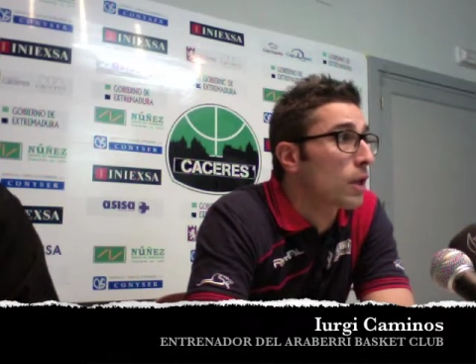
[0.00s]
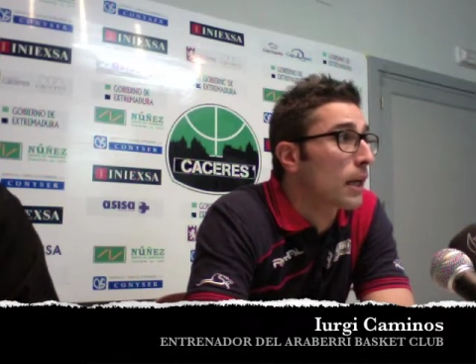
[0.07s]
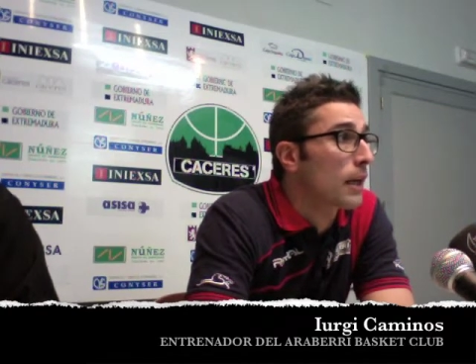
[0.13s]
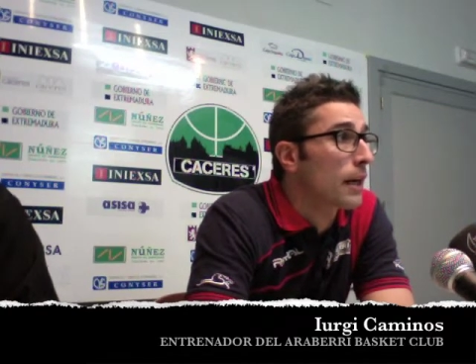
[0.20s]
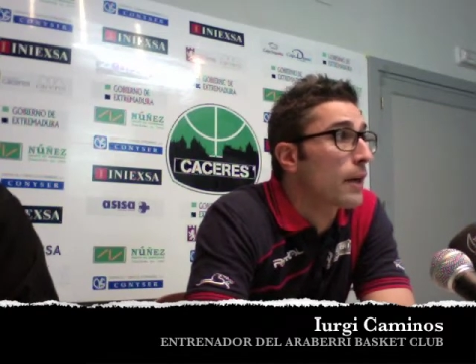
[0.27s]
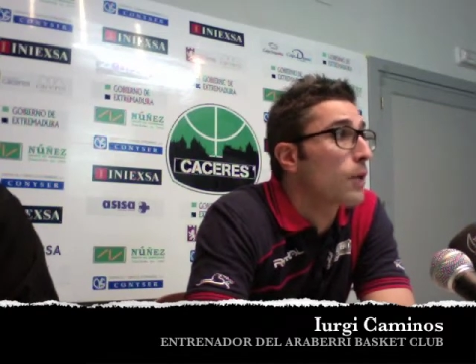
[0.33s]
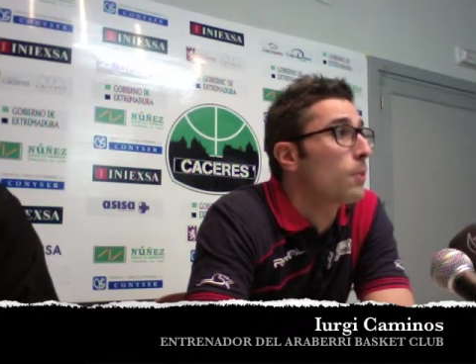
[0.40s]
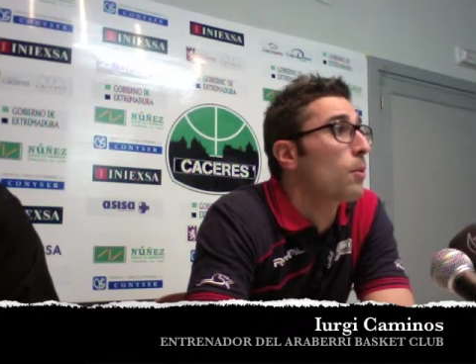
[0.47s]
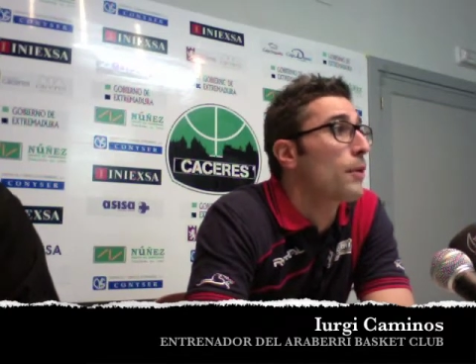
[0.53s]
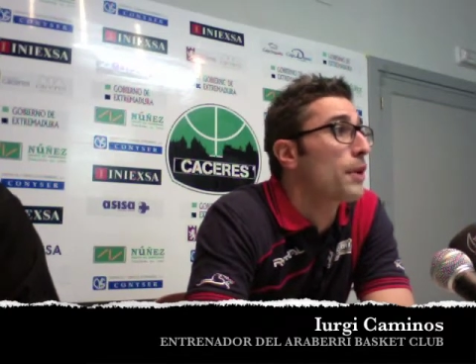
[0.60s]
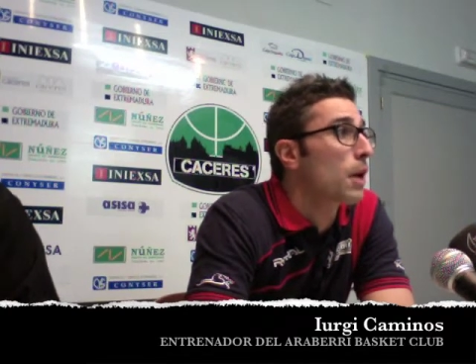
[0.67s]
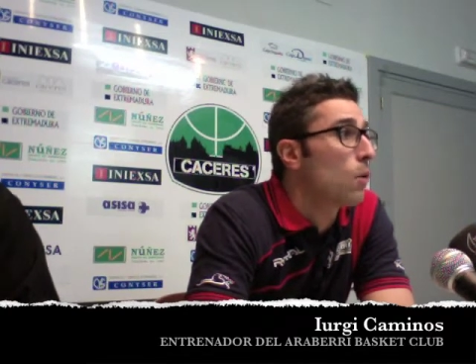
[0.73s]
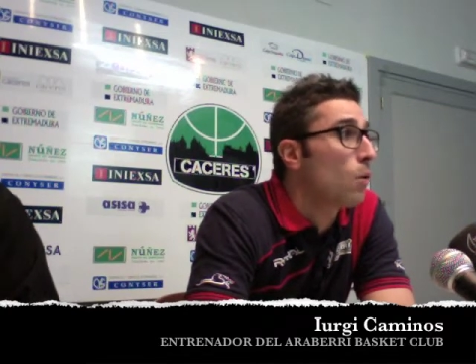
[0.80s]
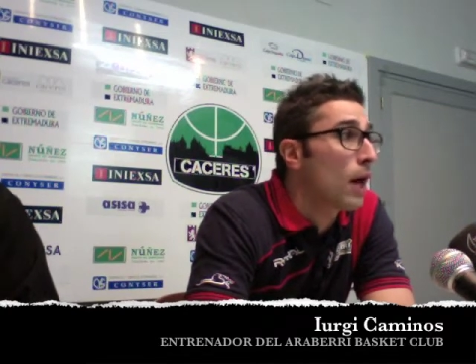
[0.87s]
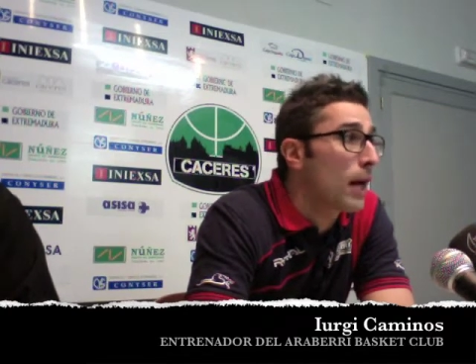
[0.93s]
Carrera no
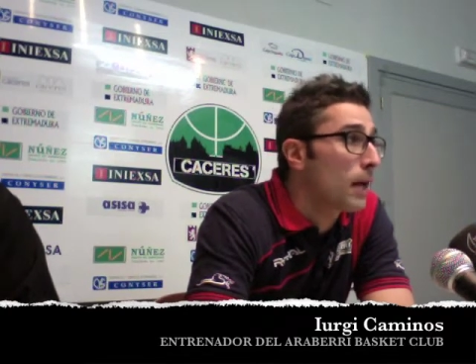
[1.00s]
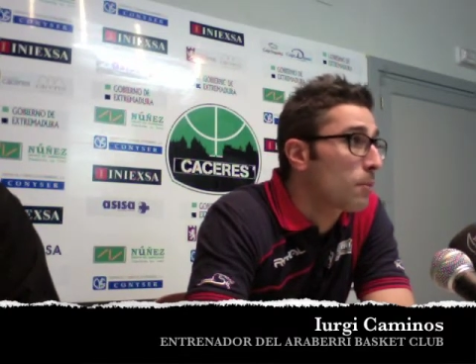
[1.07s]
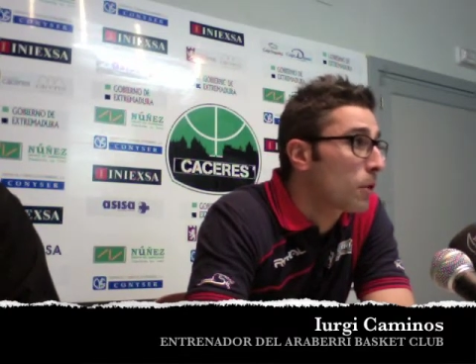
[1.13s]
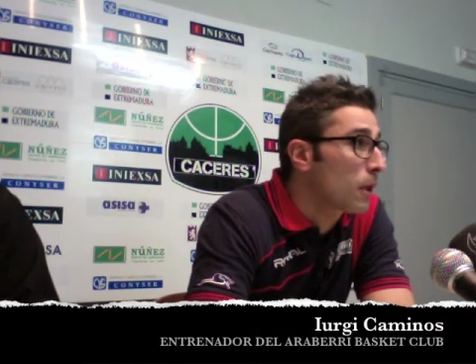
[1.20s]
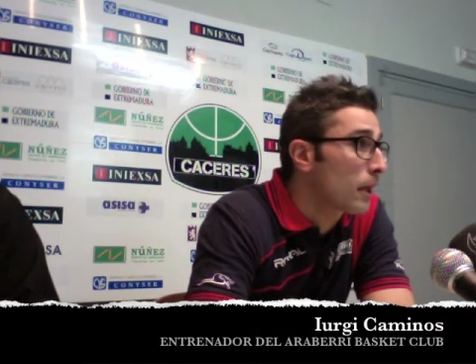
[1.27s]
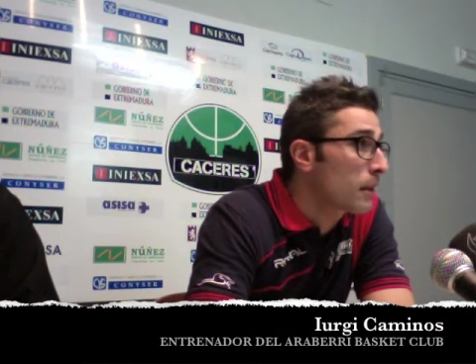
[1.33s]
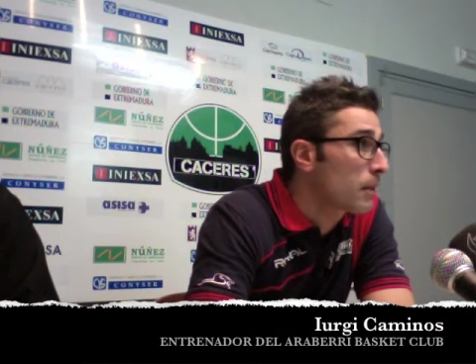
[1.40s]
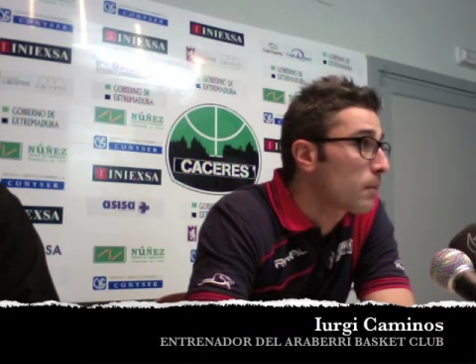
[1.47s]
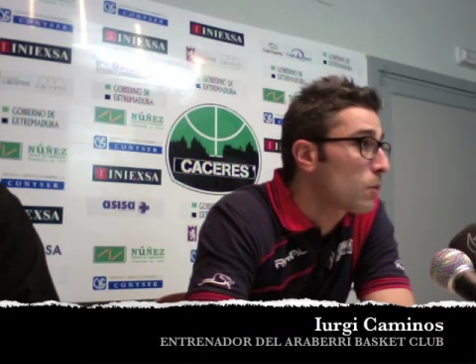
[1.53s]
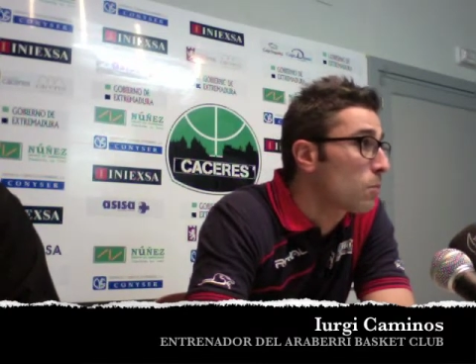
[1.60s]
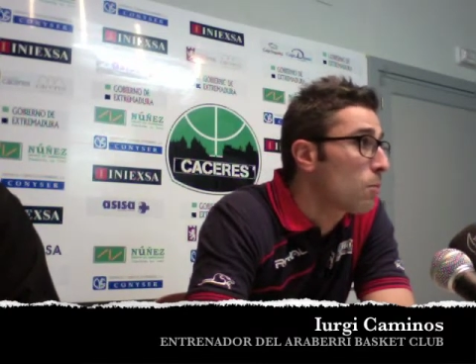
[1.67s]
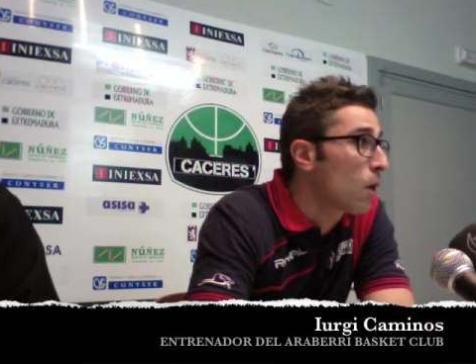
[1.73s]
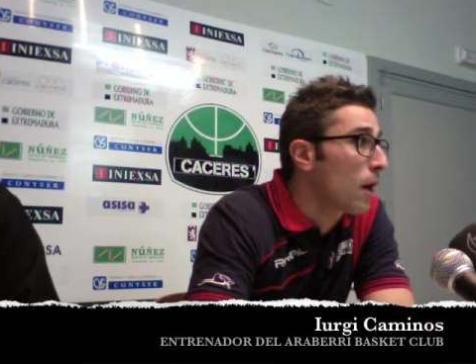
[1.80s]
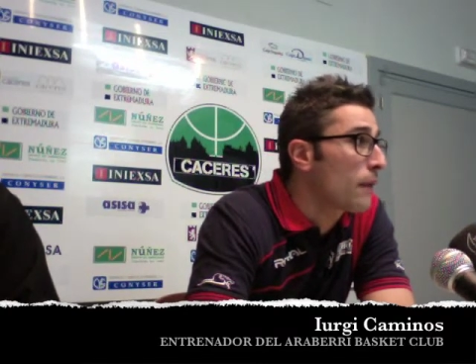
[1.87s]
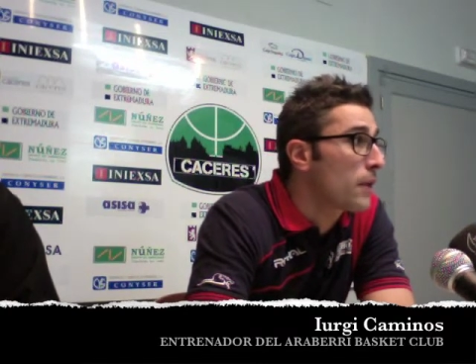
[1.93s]
podía jugar porque ha recibido
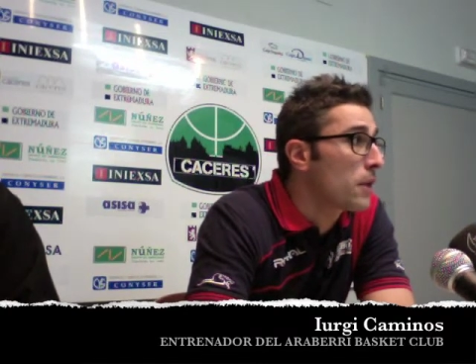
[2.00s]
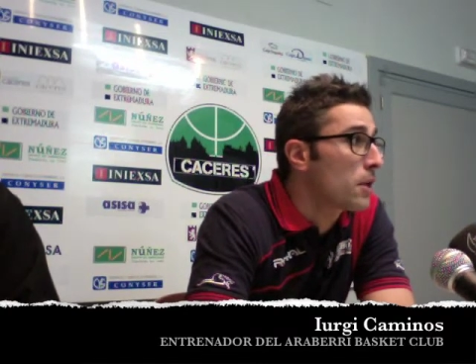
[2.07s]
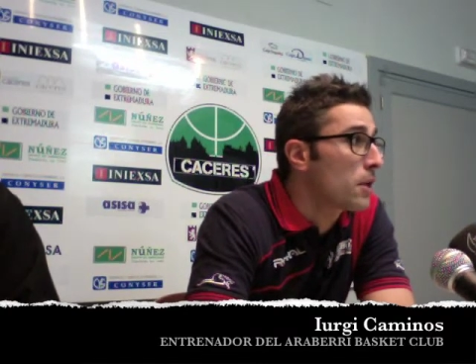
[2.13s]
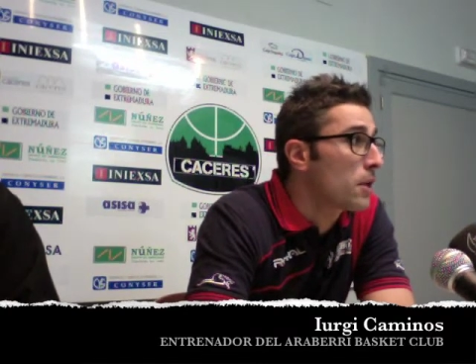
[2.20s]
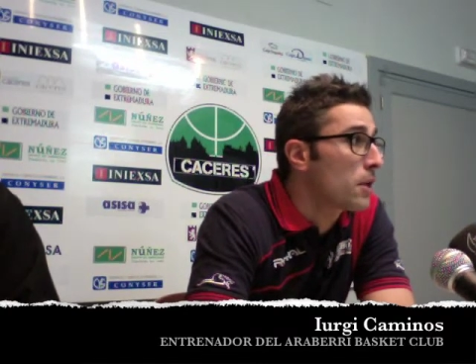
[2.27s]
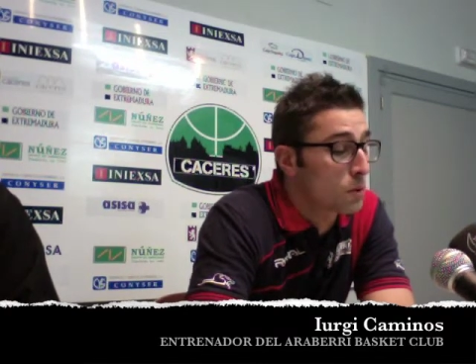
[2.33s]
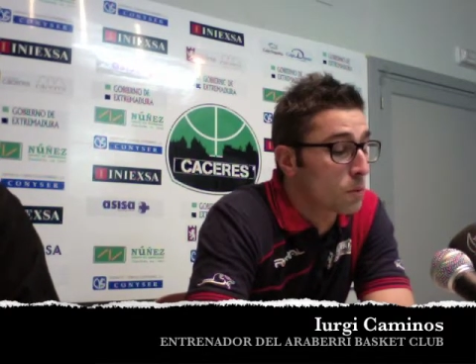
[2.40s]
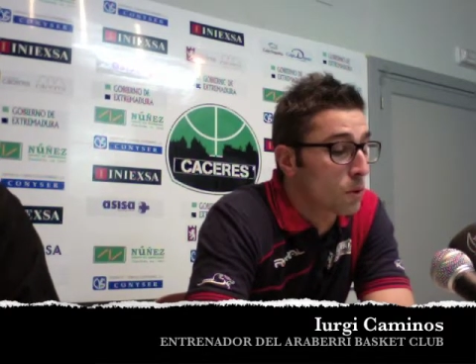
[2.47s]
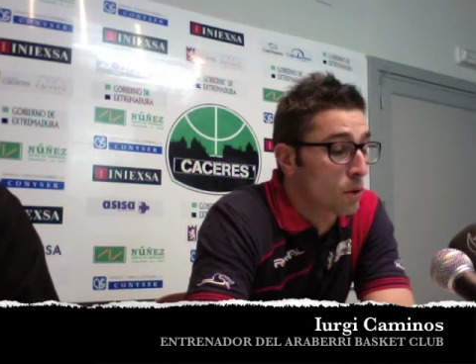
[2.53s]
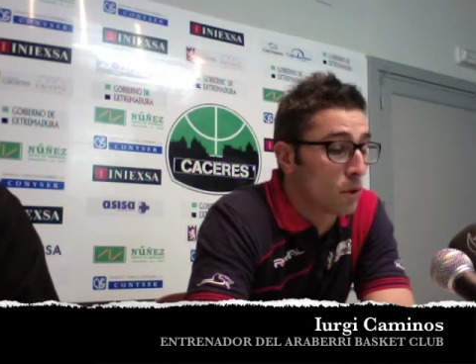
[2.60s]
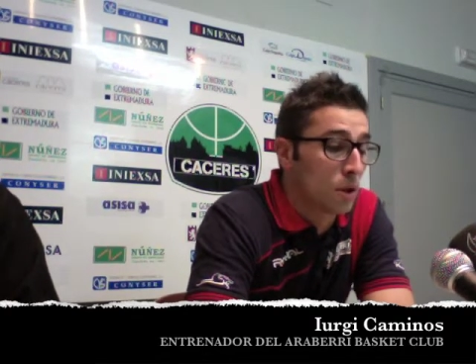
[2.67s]
un bocadillo y pues bueno,